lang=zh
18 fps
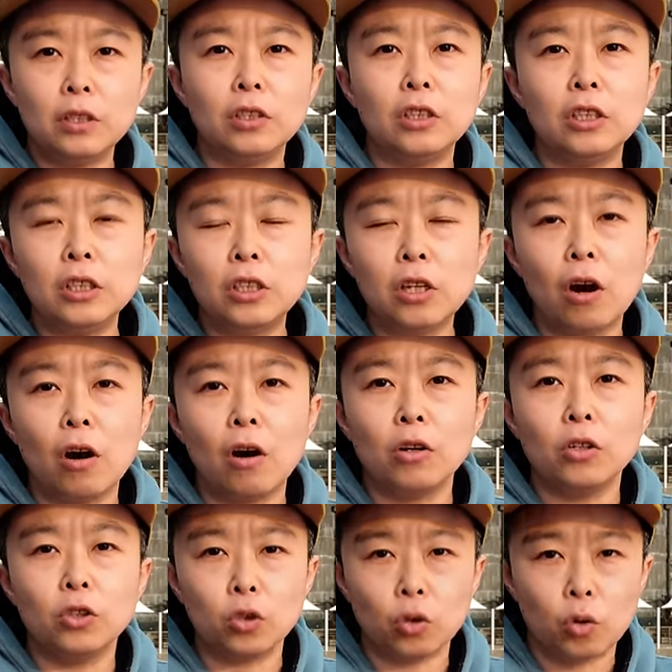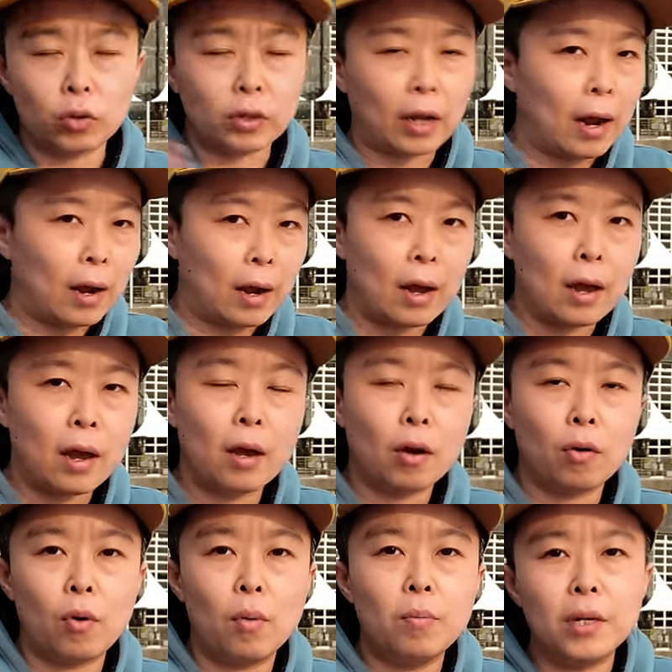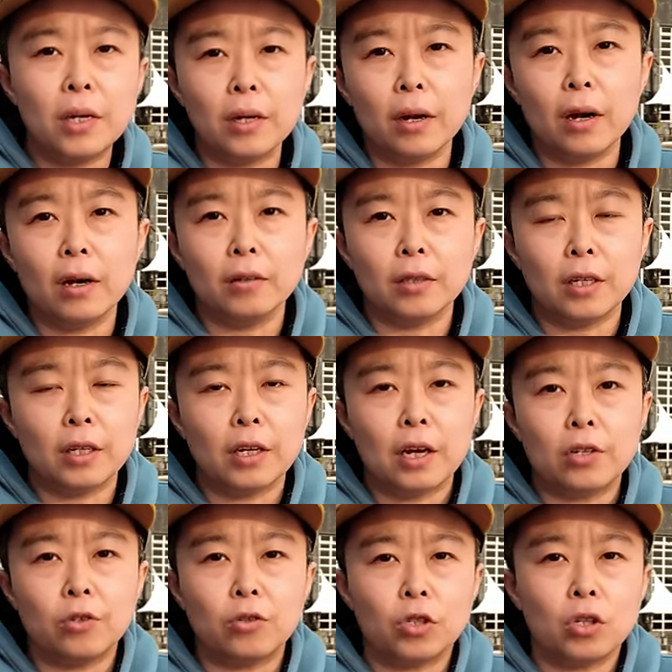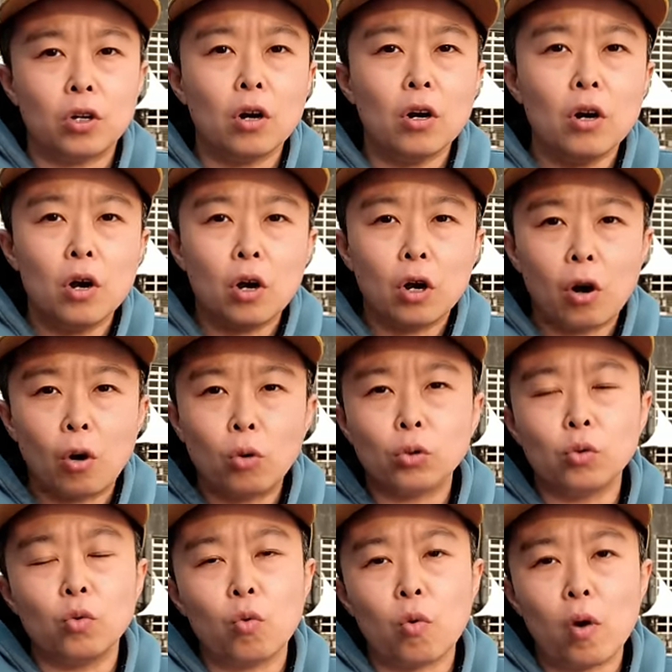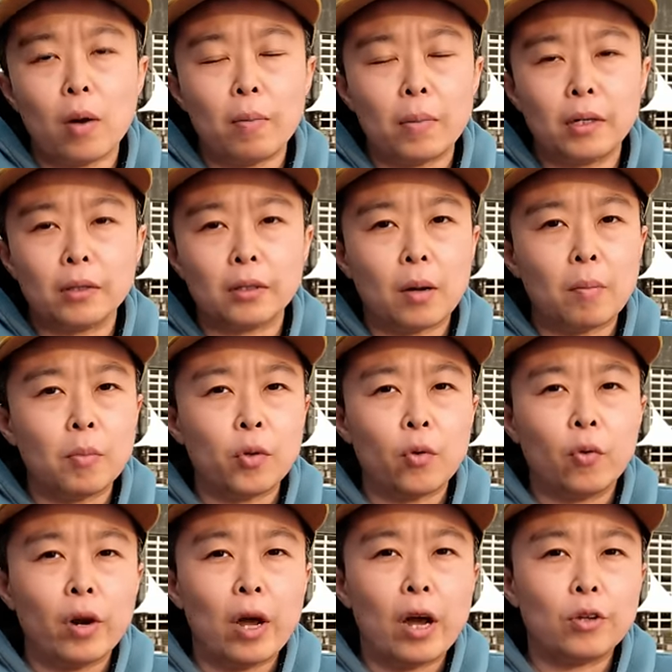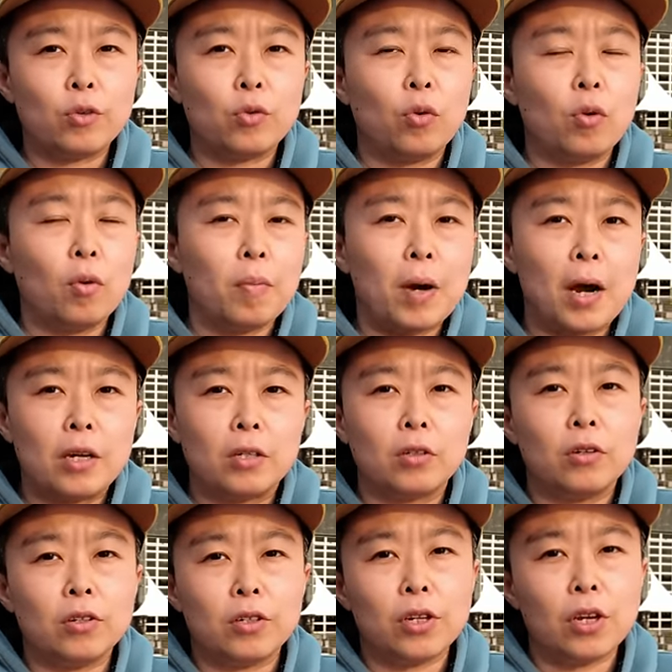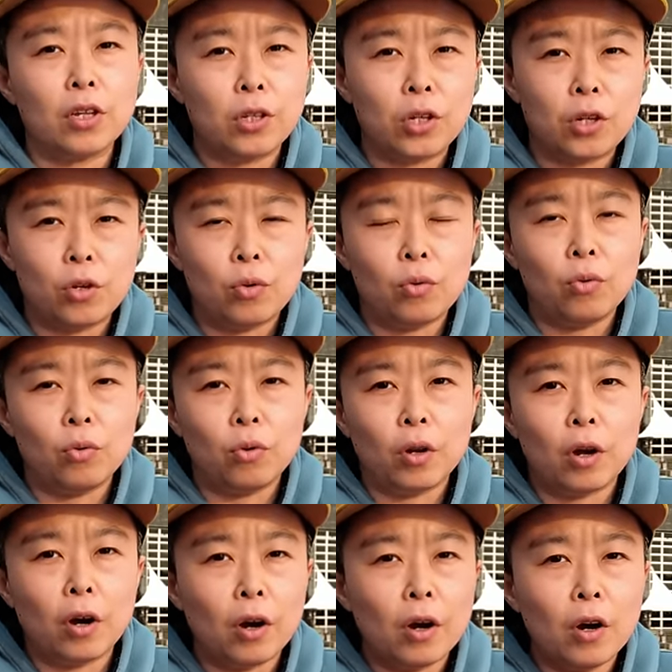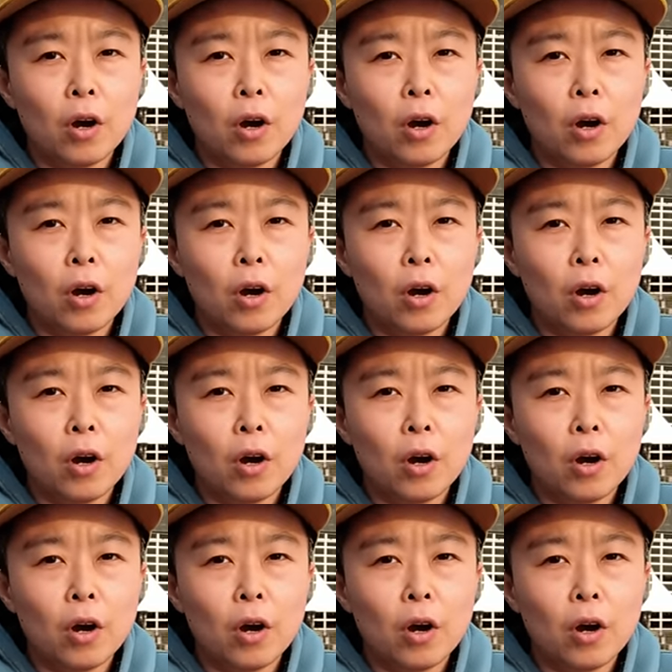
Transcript: 一下就打开关闭了，那它就是高速快门，咱们用来去拍摄一些体育的